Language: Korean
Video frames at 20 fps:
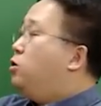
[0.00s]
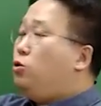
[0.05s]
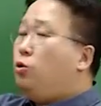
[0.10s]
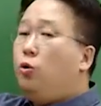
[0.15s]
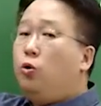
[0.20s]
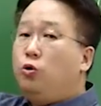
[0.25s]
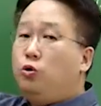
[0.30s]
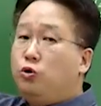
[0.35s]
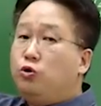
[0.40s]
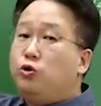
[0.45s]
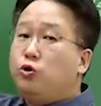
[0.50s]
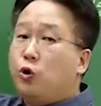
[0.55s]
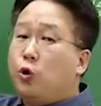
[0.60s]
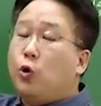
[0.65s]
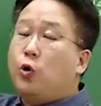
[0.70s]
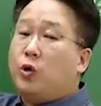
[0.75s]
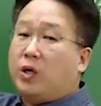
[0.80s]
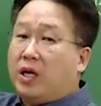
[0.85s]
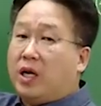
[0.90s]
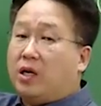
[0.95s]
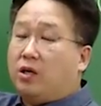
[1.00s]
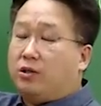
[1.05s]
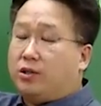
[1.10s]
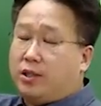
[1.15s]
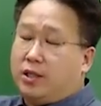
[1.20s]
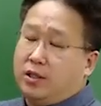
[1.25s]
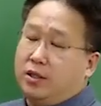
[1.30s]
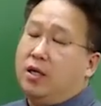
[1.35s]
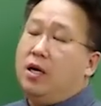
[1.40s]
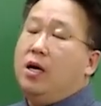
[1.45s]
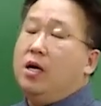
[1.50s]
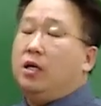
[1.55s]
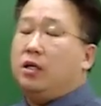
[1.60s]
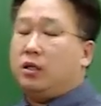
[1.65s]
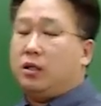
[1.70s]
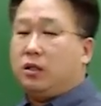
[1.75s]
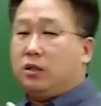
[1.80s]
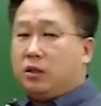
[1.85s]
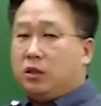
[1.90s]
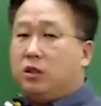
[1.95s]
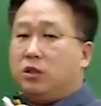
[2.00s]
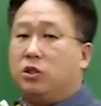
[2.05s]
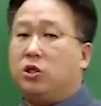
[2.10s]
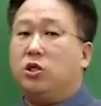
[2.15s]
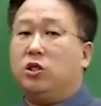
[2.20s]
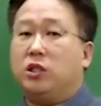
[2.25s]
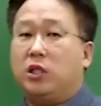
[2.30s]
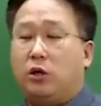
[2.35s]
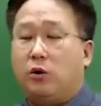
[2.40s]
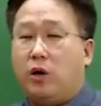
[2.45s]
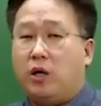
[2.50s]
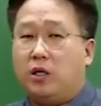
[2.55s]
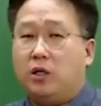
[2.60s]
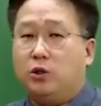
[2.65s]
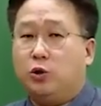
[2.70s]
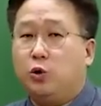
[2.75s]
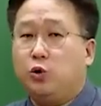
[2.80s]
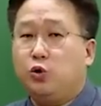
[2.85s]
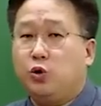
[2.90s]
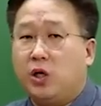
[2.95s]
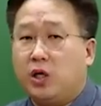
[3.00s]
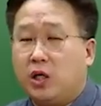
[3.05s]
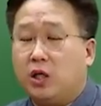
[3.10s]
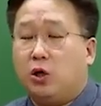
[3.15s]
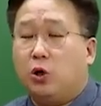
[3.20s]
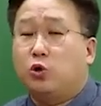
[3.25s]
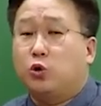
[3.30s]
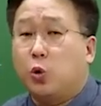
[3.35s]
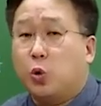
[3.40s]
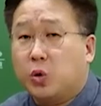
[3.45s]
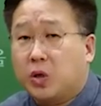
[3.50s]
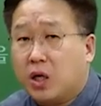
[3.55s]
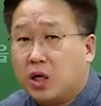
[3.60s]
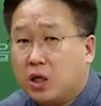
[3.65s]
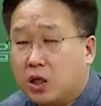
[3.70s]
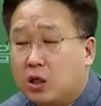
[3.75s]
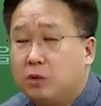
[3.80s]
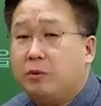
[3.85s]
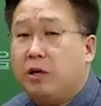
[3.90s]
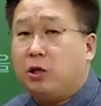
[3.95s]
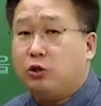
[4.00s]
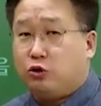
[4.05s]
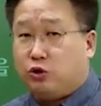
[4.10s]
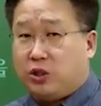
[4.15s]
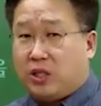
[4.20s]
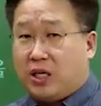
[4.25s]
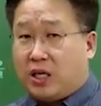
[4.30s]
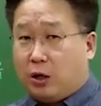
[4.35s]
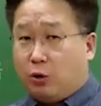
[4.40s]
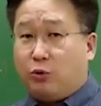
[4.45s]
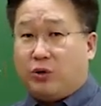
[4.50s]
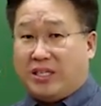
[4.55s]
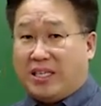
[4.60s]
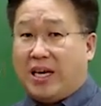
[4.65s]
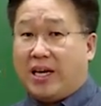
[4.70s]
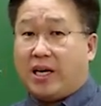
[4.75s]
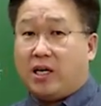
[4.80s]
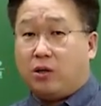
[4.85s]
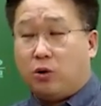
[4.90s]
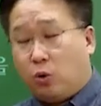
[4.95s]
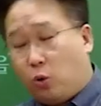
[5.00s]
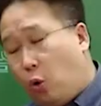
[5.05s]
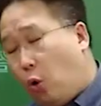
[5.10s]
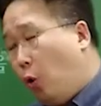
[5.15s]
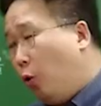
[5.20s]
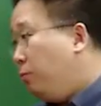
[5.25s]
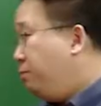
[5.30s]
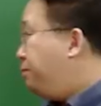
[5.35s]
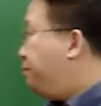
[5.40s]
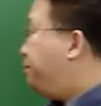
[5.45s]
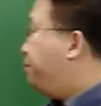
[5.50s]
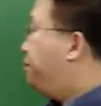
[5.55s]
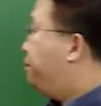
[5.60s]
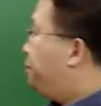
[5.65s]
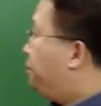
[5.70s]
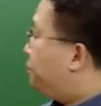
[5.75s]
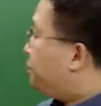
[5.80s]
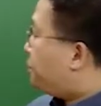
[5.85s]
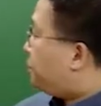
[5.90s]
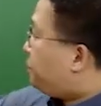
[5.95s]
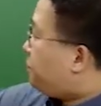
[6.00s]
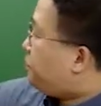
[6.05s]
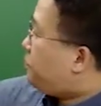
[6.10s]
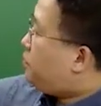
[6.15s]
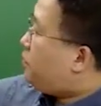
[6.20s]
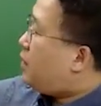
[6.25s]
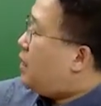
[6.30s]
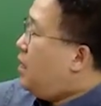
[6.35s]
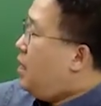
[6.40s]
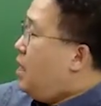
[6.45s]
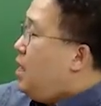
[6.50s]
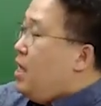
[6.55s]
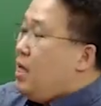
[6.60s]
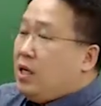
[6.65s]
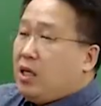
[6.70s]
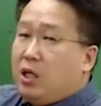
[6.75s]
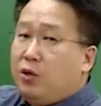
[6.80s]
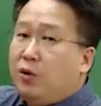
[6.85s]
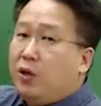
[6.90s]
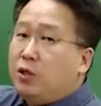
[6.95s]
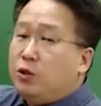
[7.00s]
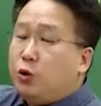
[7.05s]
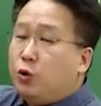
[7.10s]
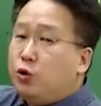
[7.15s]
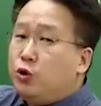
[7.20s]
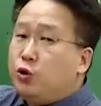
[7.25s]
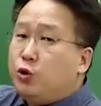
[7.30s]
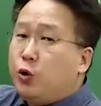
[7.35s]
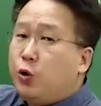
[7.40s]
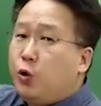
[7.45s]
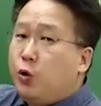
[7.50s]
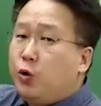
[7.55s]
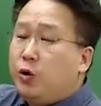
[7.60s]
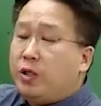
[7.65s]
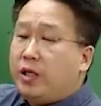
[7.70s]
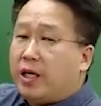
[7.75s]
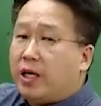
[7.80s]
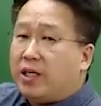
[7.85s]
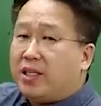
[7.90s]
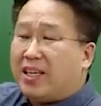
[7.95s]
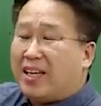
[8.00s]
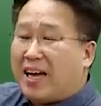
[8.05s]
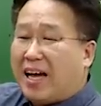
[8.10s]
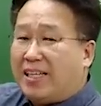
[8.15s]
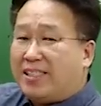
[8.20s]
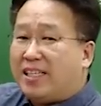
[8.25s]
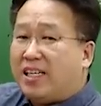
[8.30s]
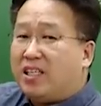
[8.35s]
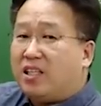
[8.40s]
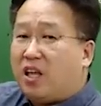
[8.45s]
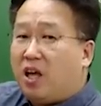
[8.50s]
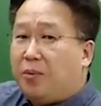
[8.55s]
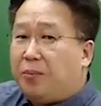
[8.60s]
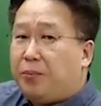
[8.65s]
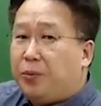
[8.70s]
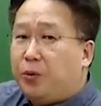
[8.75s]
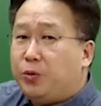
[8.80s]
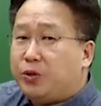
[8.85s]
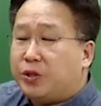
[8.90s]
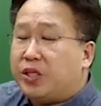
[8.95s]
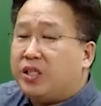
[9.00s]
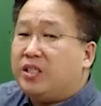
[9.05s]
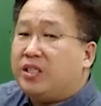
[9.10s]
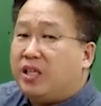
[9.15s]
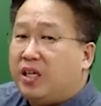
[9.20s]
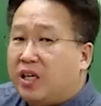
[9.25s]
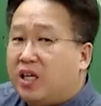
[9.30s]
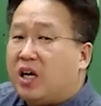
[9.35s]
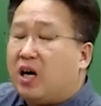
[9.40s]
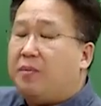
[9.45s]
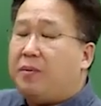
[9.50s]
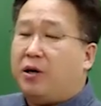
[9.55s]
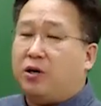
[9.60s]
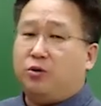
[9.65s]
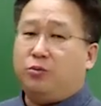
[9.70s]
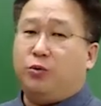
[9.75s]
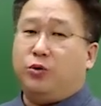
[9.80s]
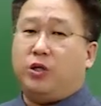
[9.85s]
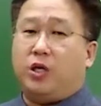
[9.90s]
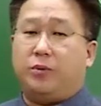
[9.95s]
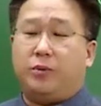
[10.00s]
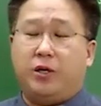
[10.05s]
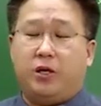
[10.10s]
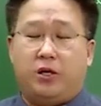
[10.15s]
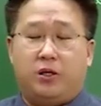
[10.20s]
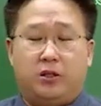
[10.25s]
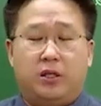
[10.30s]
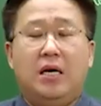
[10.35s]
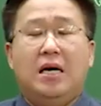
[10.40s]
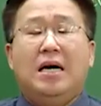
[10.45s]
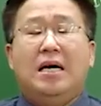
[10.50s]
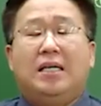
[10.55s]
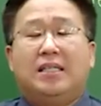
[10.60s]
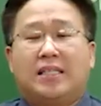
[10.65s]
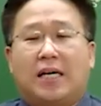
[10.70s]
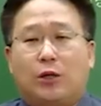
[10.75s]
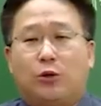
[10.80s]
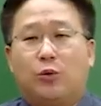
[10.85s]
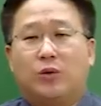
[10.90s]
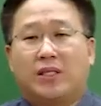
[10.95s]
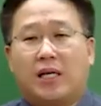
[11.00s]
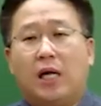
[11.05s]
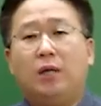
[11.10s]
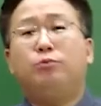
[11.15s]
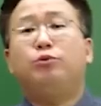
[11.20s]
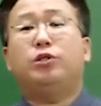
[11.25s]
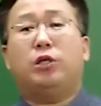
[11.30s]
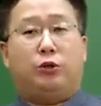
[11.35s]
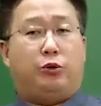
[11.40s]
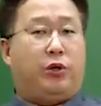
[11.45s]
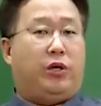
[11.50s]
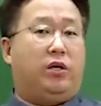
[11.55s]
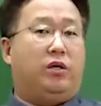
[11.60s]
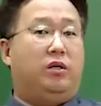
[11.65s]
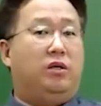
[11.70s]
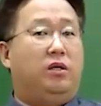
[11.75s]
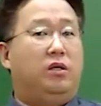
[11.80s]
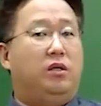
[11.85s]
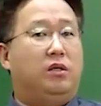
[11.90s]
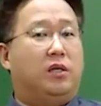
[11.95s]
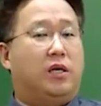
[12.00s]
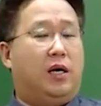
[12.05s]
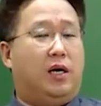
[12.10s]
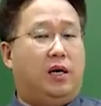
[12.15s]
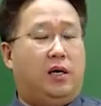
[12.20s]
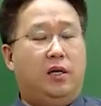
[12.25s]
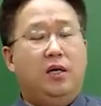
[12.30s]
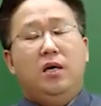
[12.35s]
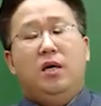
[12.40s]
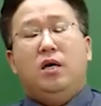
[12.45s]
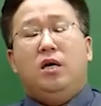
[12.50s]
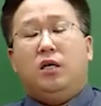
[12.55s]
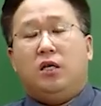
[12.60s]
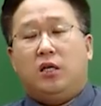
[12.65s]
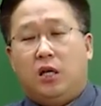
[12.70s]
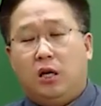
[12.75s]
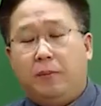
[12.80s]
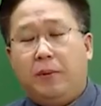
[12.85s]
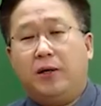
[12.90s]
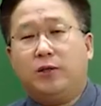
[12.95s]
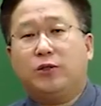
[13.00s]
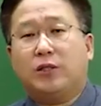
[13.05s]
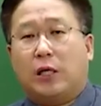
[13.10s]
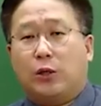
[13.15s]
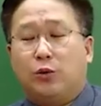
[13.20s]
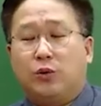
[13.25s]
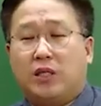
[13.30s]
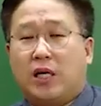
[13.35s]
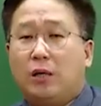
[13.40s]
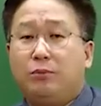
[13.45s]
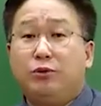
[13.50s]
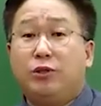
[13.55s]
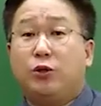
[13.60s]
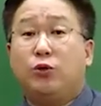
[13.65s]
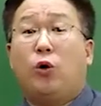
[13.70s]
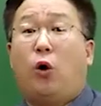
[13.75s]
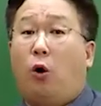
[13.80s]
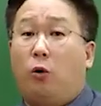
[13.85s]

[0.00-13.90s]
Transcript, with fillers: 소유 효용이라는 것은 특정 재화를 소유하기 더 좋게끔 해준다라고 이야기하는 거고 이러한 소유효용을 얘기할 때 가장 대표적인 예가 바로 뭐냐면 자동차 할부제도예요. 그러니까 일반적으로 자동차 할부제도가